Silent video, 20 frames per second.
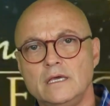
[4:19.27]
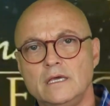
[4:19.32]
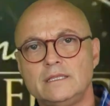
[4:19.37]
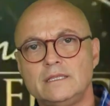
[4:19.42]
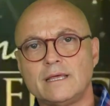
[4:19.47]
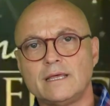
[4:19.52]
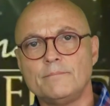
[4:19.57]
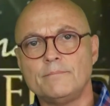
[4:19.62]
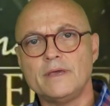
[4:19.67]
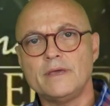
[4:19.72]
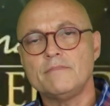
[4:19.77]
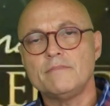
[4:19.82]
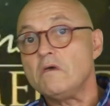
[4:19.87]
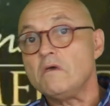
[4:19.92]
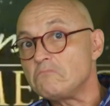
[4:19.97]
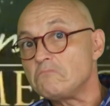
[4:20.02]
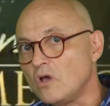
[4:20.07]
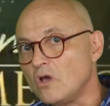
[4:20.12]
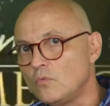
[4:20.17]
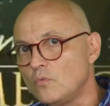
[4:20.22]
y también
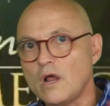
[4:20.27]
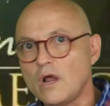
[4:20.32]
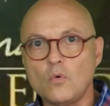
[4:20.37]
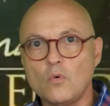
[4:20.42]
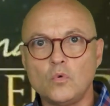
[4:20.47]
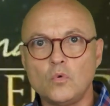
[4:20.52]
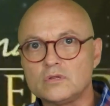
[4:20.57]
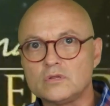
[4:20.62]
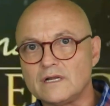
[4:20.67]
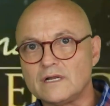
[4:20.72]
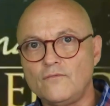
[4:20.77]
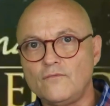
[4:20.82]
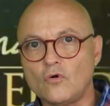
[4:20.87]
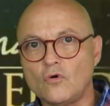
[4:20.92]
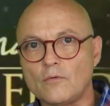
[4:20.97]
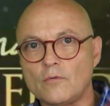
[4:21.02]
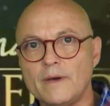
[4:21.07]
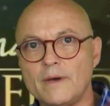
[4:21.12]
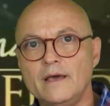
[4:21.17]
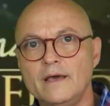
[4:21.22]
de una u otra
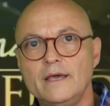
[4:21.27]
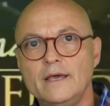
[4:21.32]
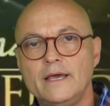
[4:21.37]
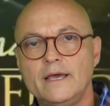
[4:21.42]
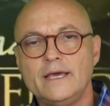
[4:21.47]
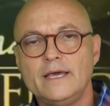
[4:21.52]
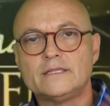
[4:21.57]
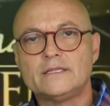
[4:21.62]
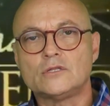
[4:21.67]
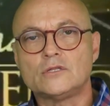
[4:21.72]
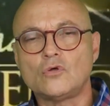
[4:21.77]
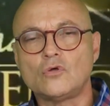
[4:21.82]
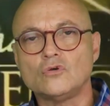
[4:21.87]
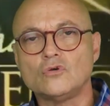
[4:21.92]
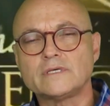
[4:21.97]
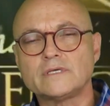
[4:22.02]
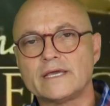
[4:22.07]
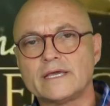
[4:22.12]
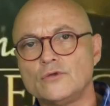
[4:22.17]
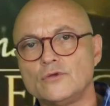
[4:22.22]
forma entre
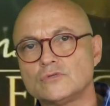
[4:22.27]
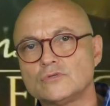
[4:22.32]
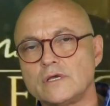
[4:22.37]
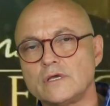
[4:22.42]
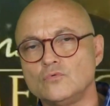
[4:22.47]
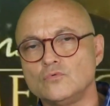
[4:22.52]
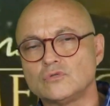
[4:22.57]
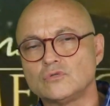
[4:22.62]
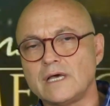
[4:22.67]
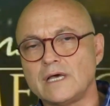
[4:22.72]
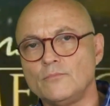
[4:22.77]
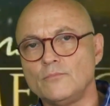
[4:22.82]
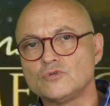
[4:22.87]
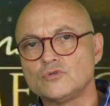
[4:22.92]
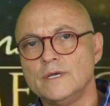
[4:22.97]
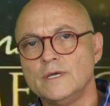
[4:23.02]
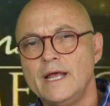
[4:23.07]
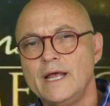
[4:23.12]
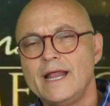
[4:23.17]
todos aquellos que gustamos